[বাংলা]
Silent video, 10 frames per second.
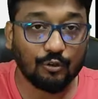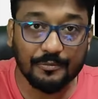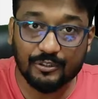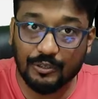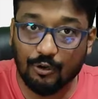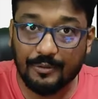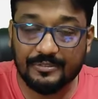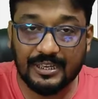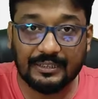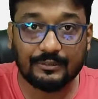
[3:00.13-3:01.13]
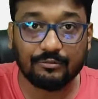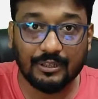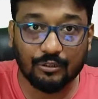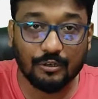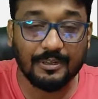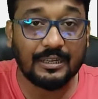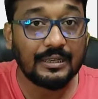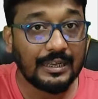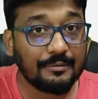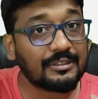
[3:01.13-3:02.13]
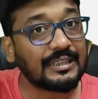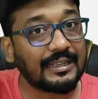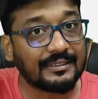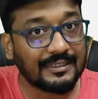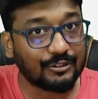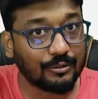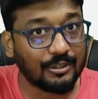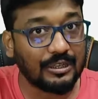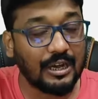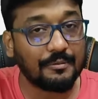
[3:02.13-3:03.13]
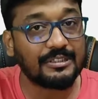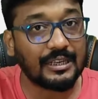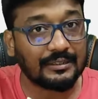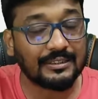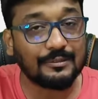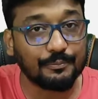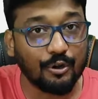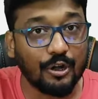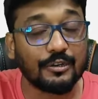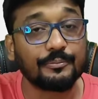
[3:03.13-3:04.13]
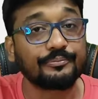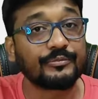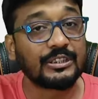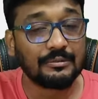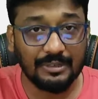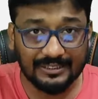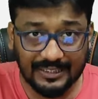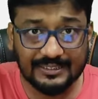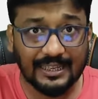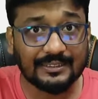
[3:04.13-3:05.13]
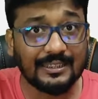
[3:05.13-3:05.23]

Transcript: কমিশনের ওয়েবসাইটে তুলে ধরবে এবং সাত দিনের সময় দেওয়া হবে সাত দিন পর বা সেই সাত